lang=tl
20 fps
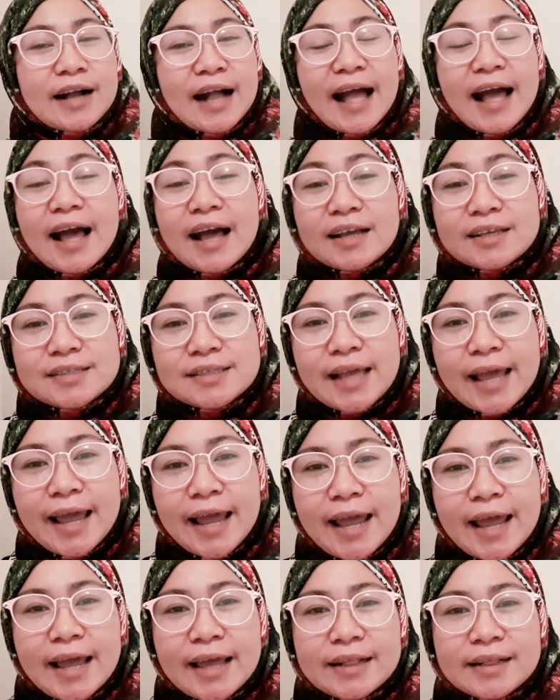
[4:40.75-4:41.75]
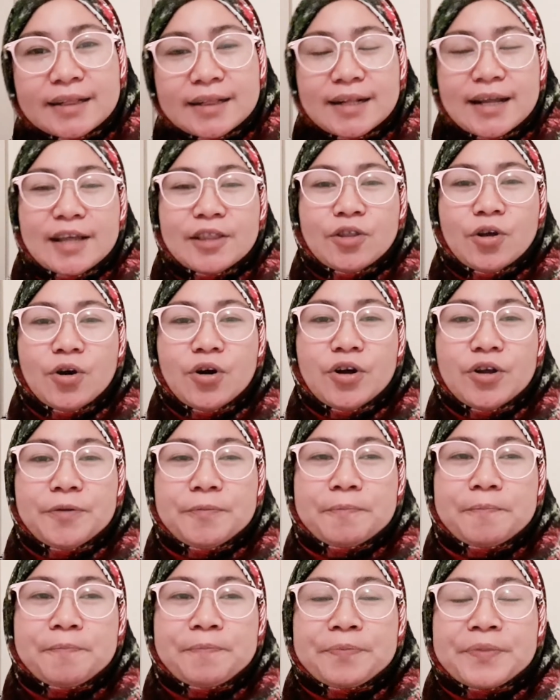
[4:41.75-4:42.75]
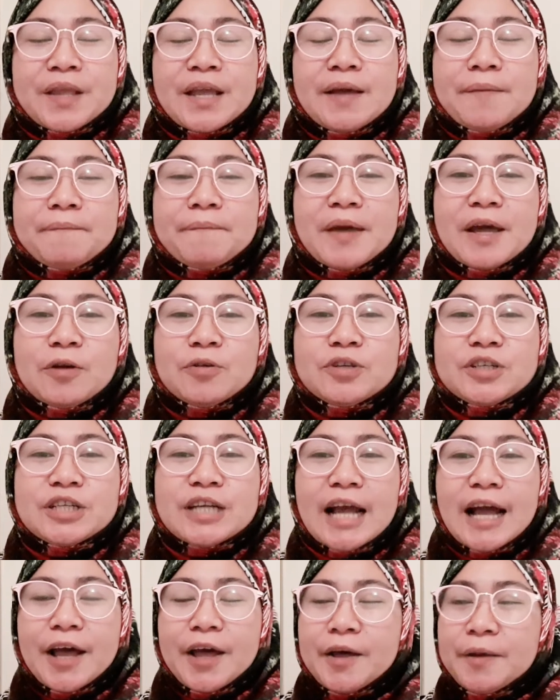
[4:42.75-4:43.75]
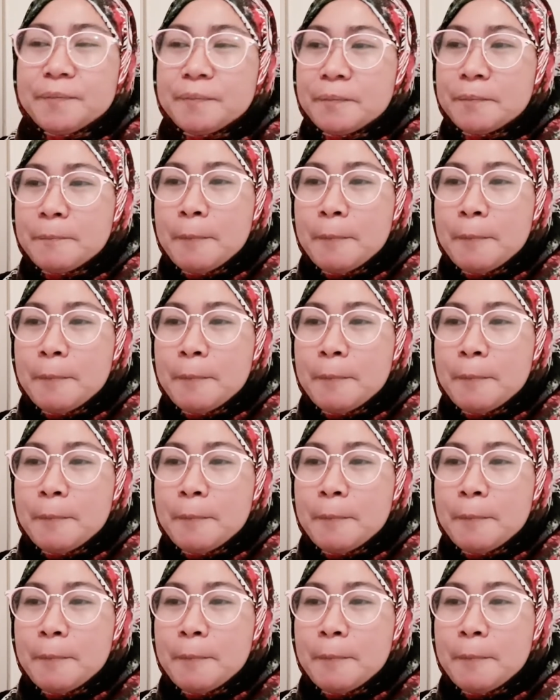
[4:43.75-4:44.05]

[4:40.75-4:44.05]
accent, ganon. Pero siya,